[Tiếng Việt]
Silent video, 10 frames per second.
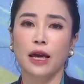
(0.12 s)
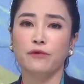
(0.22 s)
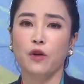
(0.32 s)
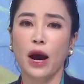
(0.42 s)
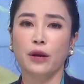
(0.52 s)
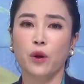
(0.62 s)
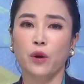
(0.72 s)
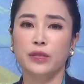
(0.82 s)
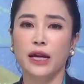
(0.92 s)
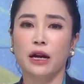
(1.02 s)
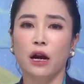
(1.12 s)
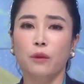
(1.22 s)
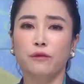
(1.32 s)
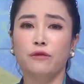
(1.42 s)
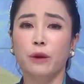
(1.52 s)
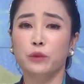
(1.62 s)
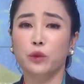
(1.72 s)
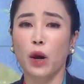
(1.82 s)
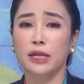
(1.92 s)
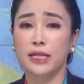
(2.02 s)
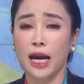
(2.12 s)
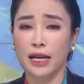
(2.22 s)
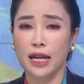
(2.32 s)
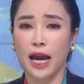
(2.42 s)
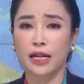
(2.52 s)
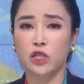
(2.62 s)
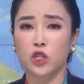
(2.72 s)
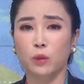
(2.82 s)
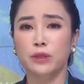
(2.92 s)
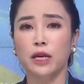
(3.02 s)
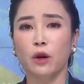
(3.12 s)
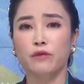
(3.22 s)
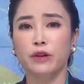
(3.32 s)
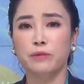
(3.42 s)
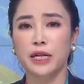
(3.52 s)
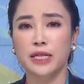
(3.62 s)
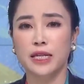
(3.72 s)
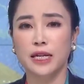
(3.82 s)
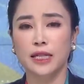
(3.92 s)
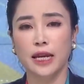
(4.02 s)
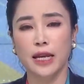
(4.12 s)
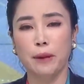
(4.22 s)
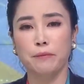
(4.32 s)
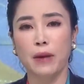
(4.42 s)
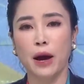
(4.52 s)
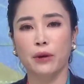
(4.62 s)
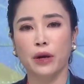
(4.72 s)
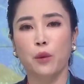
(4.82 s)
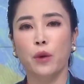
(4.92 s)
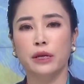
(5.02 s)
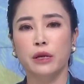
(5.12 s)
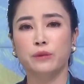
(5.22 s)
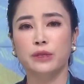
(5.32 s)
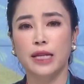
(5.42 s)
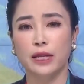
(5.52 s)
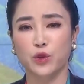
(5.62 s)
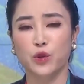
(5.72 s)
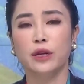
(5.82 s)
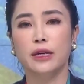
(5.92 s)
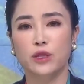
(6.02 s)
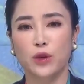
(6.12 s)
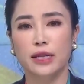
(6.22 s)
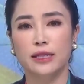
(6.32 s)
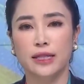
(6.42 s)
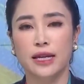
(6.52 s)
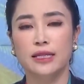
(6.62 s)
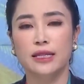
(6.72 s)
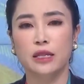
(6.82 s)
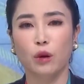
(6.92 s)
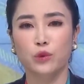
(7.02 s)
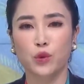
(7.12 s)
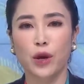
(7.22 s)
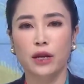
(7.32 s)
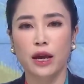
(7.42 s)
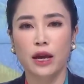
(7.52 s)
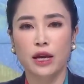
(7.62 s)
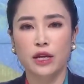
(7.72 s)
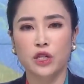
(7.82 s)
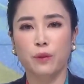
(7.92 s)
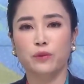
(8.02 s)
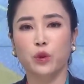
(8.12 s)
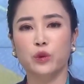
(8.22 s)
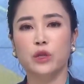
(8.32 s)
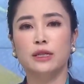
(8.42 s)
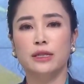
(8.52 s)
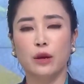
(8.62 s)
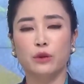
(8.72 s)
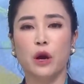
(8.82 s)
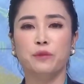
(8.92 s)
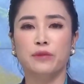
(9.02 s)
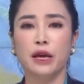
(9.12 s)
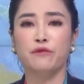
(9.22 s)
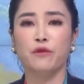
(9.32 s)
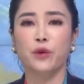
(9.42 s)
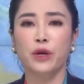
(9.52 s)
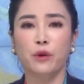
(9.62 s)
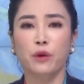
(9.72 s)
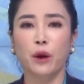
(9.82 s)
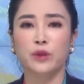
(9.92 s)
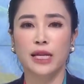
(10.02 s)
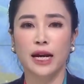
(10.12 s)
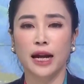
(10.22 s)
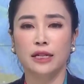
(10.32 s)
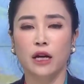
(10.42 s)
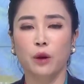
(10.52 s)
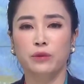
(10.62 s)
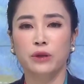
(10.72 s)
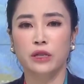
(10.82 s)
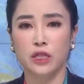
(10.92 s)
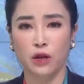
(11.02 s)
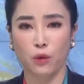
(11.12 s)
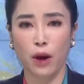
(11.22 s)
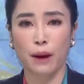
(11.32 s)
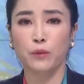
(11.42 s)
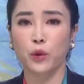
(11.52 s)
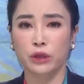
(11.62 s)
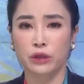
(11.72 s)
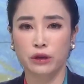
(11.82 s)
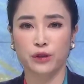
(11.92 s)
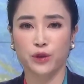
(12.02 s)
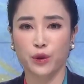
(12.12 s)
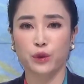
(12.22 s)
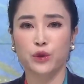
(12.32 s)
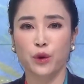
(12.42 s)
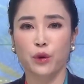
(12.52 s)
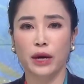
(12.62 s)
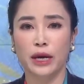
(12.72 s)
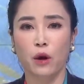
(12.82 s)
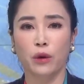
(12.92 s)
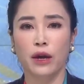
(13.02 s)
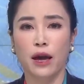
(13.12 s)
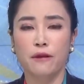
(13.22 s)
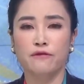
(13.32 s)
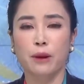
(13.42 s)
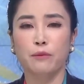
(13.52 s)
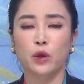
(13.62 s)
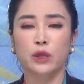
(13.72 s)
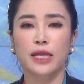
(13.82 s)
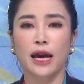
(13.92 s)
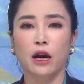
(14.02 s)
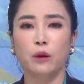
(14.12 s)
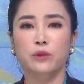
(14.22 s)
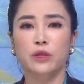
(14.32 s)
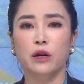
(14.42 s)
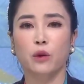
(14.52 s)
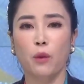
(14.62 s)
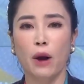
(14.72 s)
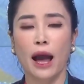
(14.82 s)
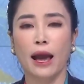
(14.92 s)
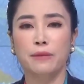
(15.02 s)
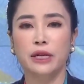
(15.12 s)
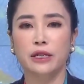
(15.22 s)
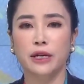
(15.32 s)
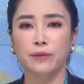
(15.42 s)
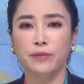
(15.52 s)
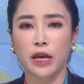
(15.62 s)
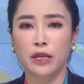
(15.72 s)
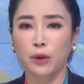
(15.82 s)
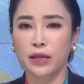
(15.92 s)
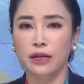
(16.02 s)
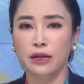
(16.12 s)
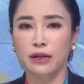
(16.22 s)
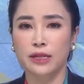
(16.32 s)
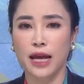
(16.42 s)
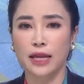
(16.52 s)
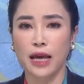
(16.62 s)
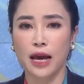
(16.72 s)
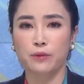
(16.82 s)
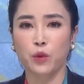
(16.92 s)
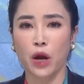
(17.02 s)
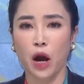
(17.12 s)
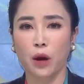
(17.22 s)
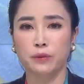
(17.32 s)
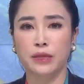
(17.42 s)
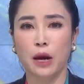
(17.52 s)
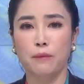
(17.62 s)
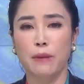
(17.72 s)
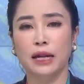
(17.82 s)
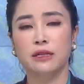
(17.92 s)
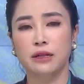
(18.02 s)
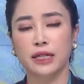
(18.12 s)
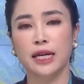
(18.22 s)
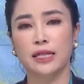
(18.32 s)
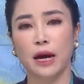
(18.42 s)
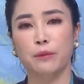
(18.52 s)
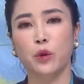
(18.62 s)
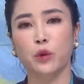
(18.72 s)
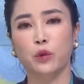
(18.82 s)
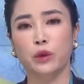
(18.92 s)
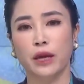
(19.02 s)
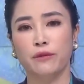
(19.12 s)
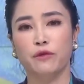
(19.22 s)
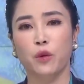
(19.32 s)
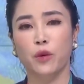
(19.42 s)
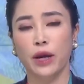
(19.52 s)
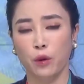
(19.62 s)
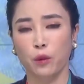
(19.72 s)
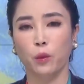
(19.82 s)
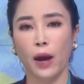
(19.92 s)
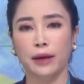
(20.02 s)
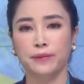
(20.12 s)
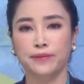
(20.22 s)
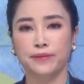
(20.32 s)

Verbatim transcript: Thành phố Hà Nội sẽ không phong tỏa tràn lan chống dịch COVID-19 để đảm bảo các hoạt động sản xuất kinh doanh diễn ra thông suốt. Trong tổ chức giao thông, thành phố yêu cầu xe khách không được chở quá một nửa số chỗ ghế ngồi và mỗi xe không chở quá 20 người. Thông tin được đưa ra tại buổi họp giao ban thường kỳ tháng 1 của thành phố ngày hôm qua.